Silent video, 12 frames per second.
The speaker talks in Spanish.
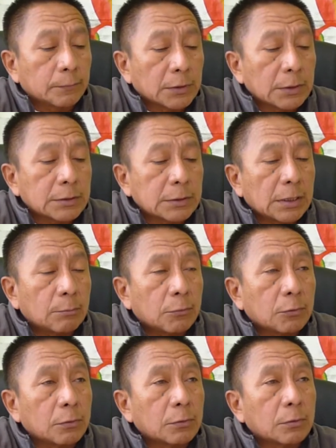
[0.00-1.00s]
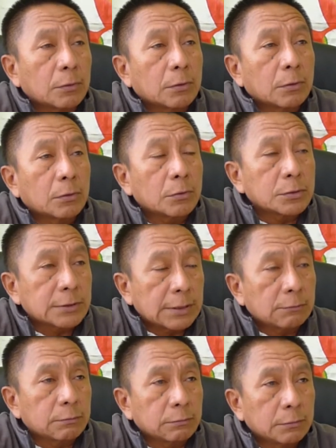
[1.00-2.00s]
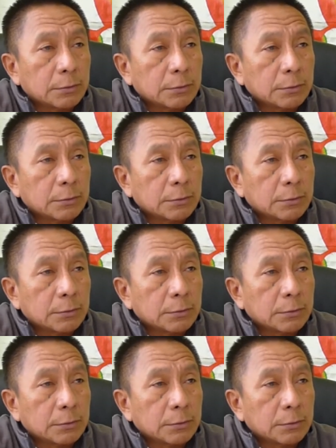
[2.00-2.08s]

que se llamó Consejo.